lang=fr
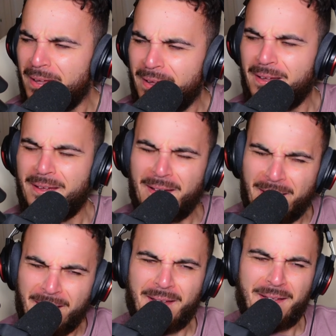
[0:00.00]
n'éprouve rien
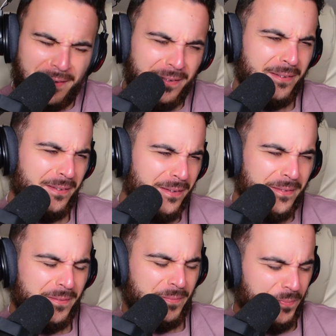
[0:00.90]
pour ceux qui m'aiment pas
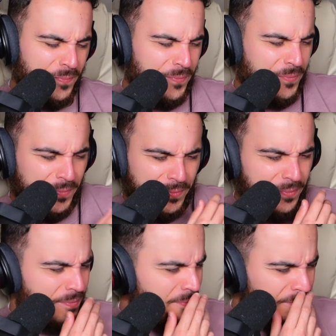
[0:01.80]
la haine. Un
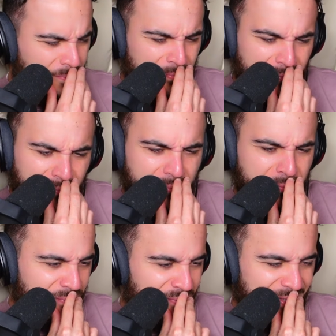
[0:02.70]
sentiment, moi j'en ai
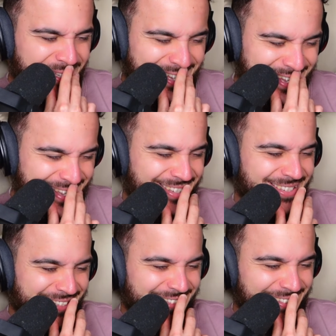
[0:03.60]
pas. Je m'en
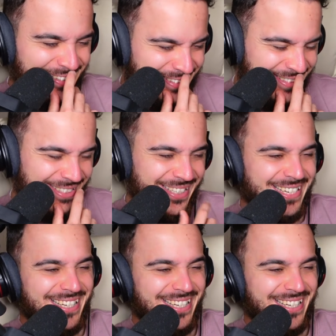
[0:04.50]
perds du pis